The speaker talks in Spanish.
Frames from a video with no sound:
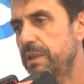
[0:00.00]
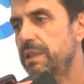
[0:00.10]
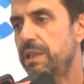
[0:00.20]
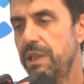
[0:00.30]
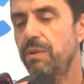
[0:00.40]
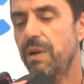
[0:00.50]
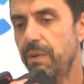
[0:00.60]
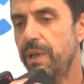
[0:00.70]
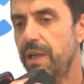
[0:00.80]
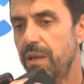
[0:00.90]
Sí va a
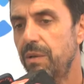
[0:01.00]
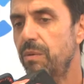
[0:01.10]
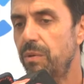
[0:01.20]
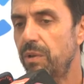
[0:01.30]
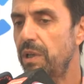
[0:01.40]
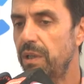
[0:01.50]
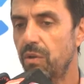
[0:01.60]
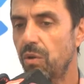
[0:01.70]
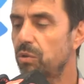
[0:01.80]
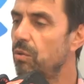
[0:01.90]
haber en el
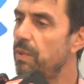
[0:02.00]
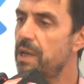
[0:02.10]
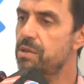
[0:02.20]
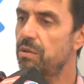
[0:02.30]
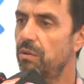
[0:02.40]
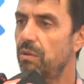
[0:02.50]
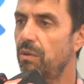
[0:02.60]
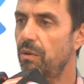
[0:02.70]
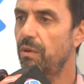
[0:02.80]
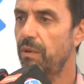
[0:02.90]
corto
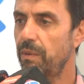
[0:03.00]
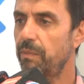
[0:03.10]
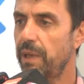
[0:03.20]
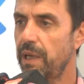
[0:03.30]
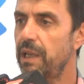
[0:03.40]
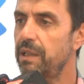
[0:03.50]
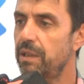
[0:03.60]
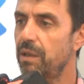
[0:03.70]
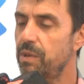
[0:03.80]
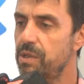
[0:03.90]
plazo para la
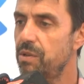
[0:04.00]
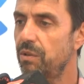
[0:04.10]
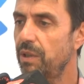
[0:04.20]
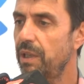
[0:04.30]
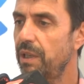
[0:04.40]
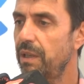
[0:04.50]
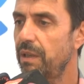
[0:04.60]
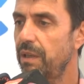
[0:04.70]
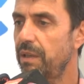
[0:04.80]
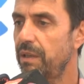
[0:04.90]
intervención
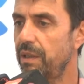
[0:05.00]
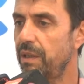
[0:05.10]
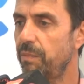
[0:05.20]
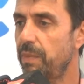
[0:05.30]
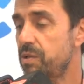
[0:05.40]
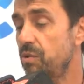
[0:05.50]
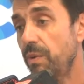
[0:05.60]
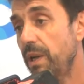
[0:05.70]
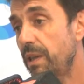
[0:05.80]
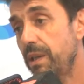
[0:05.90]
de de espacios
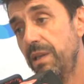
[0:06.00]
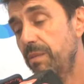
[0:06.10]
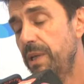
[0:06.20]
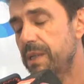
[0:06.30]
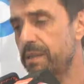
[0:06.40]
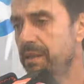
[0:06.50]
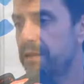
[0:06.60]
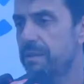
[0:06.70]
verdes y de plazas.